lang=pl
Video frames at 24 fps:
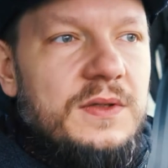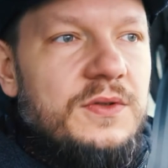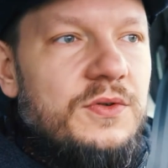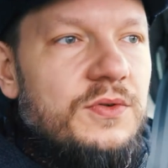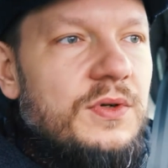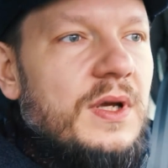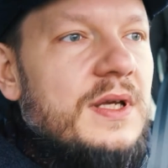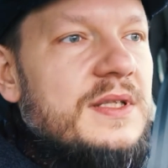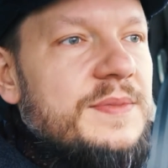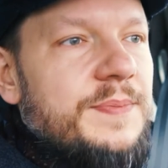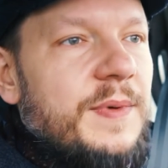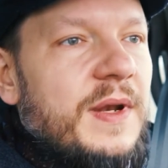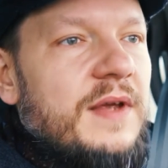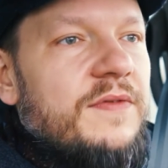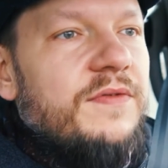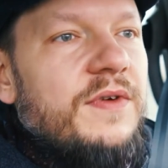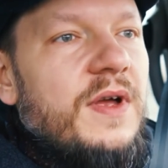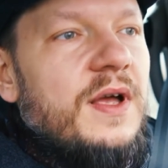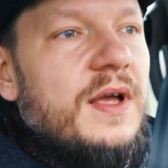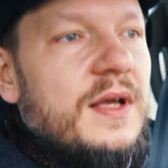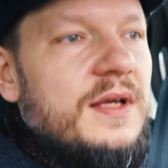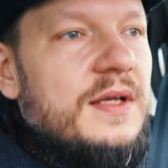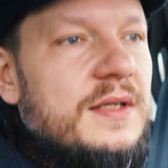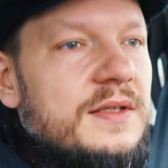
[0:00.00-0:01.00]
Druga
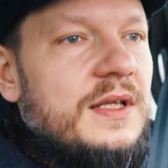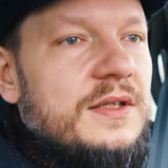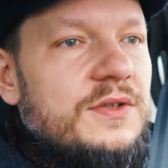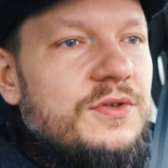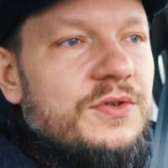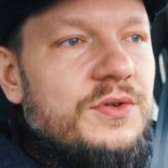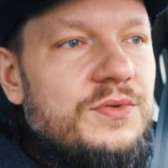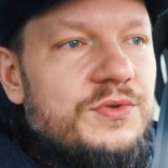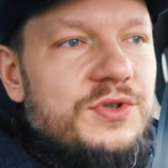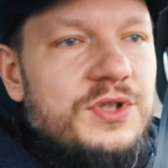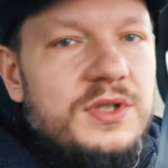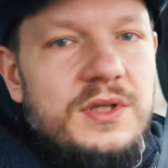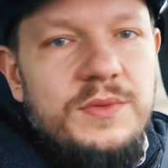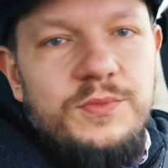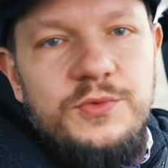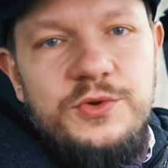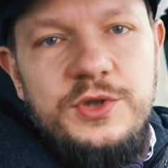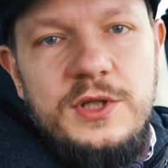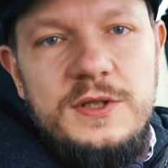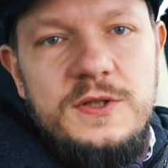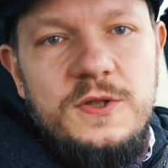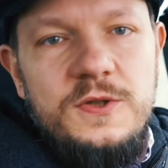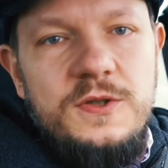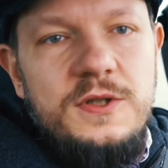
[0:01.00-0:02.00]
sprawa, nad którą się nie
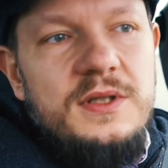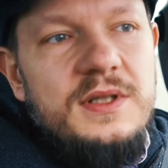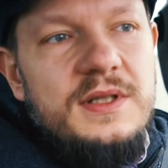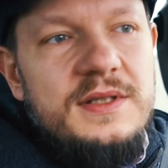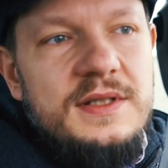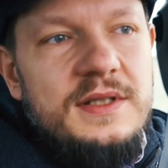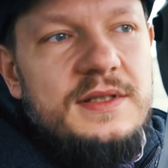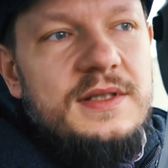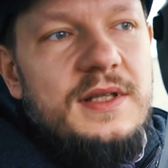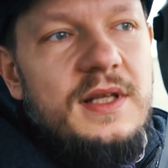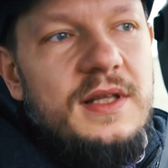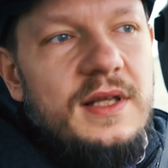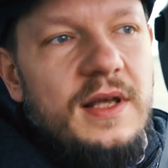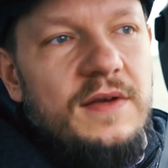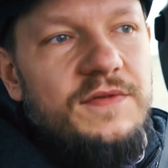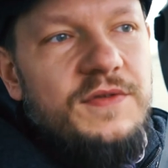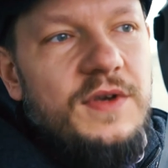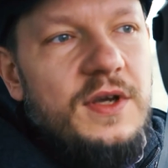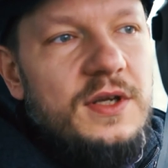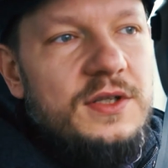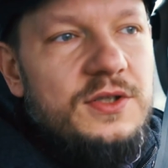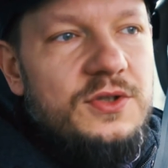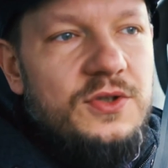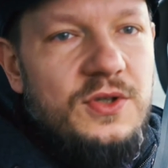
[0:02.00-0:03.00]
muszę codziennie
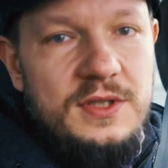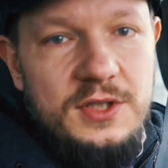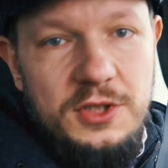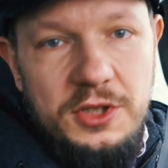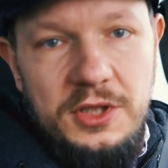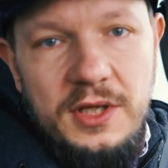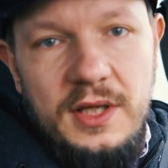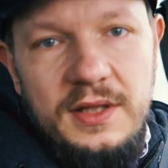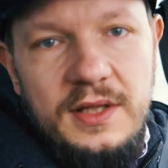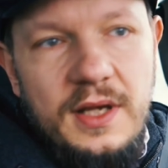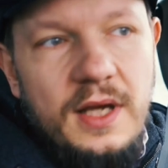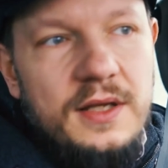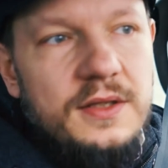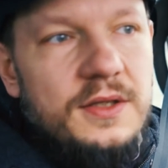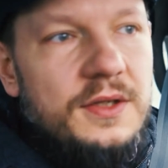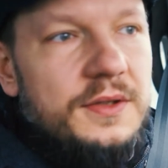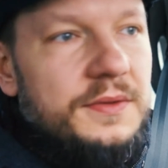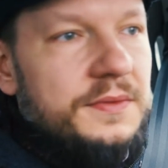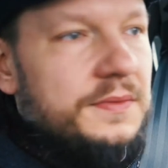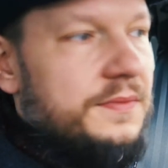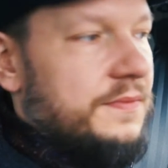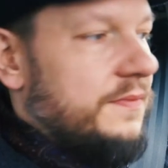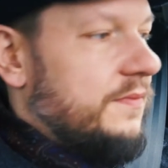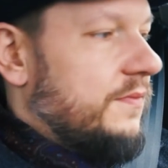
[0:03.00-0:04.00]
zastanawiać, to jest śniadanie.
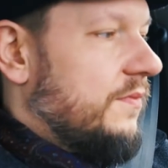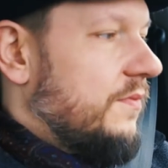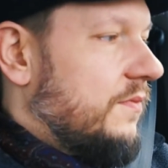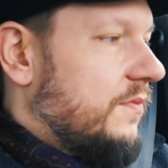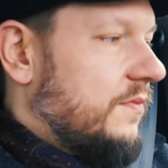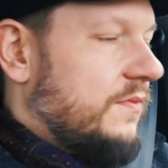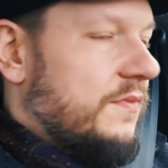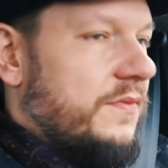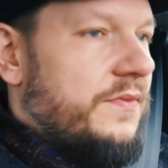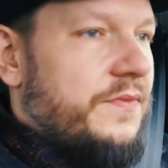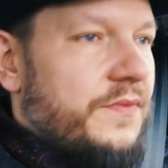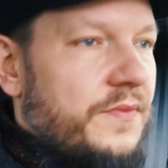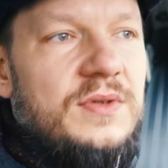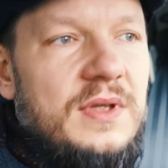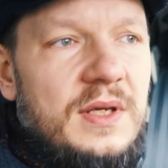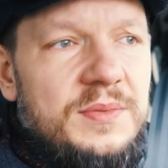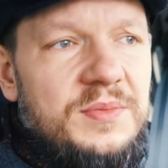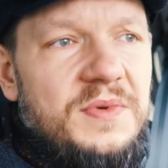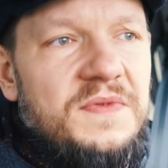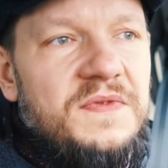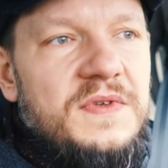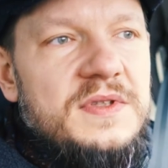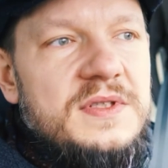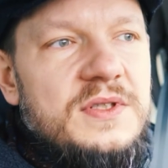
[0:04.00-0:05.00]
I tak
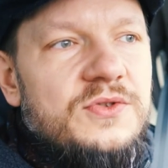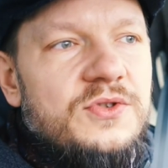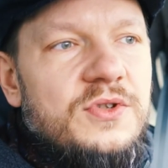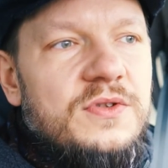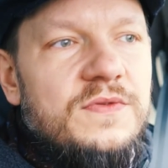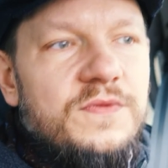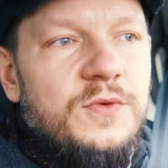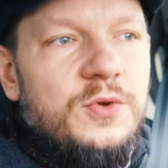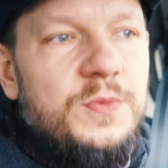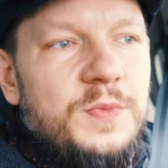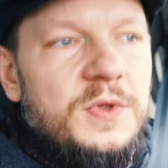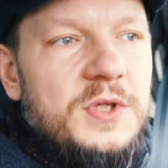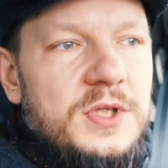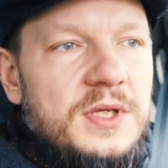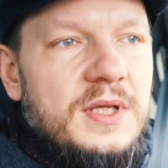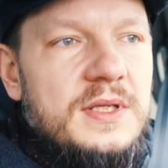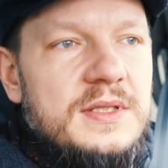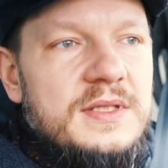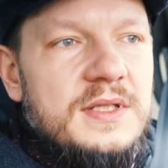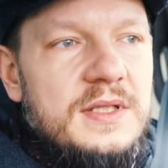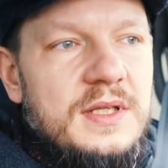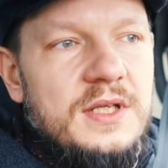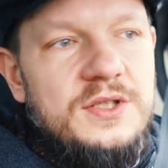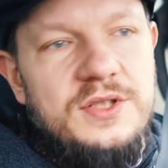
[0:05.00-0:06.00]
mniej więcej już od dwóch
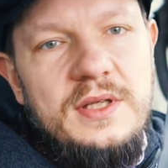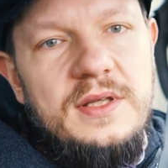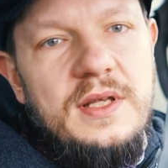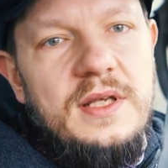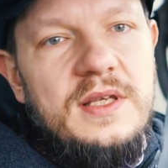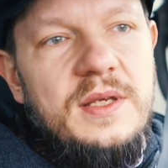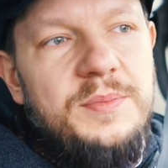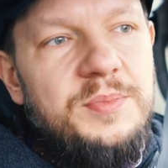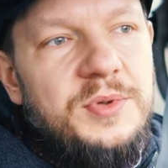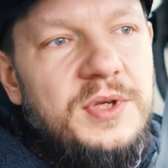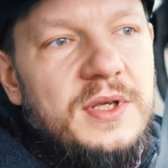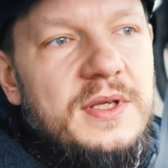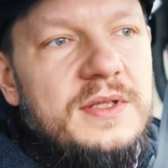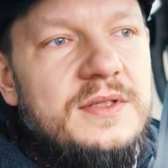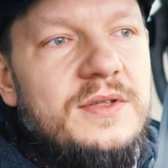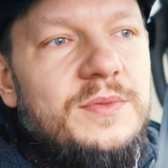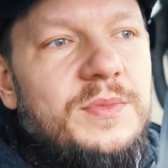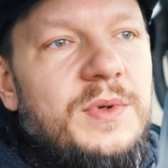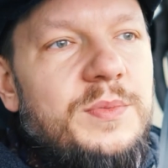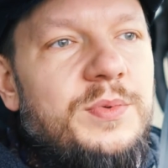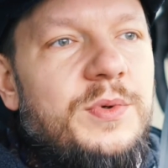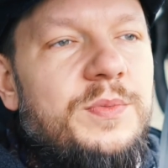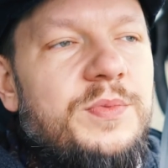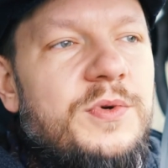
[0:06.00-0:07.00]
miesięcy na śniadanie piję
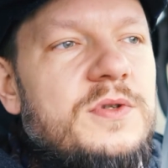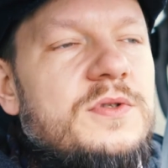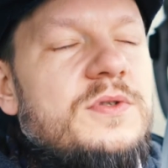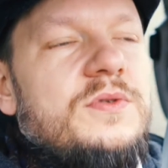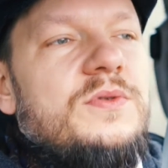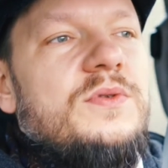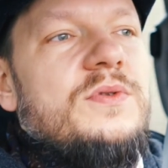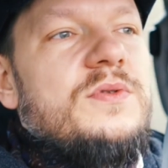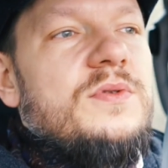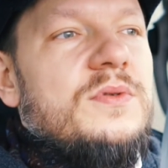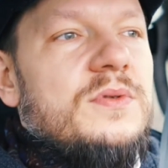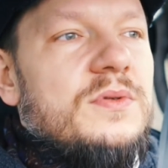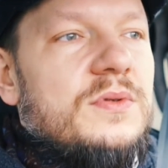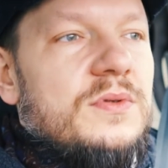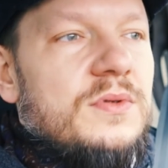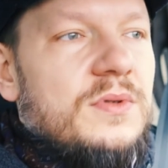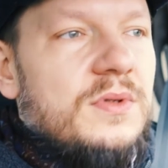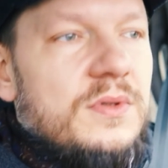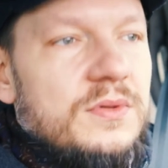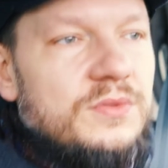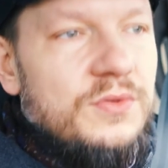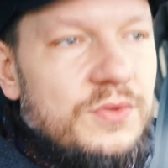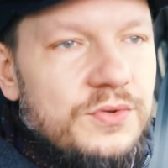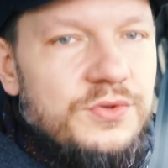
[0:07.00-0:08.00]
sobie po prostu
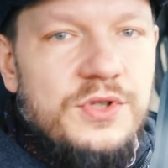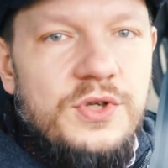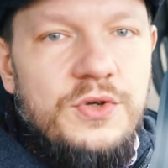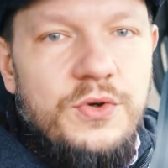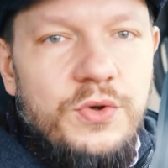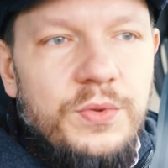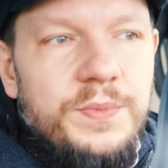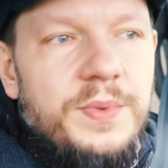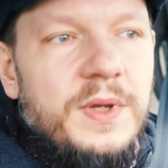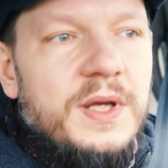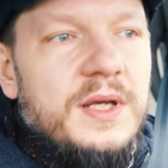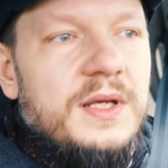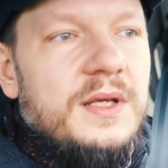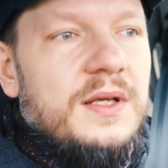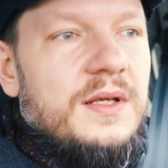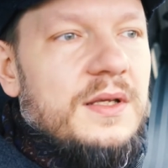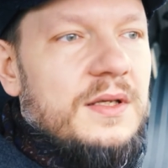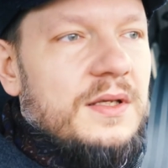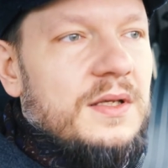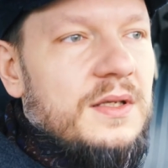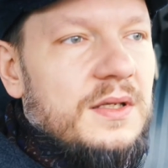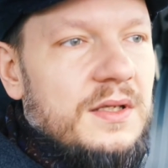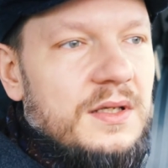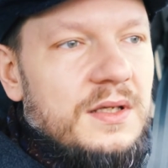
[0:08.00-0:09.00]
duży kubek
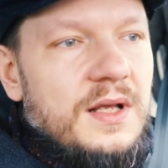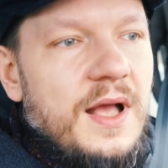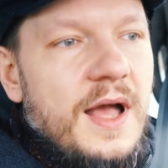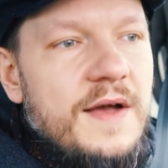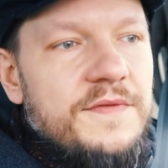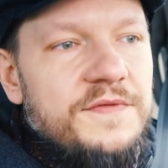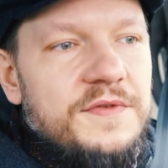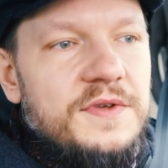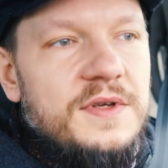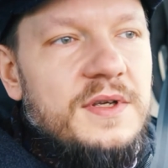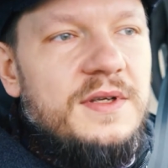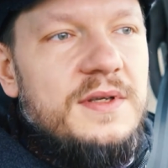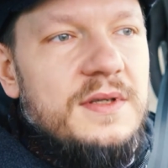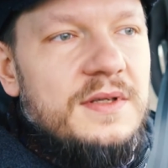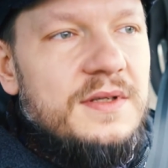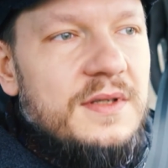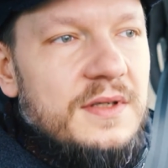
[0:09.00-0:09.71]
kawy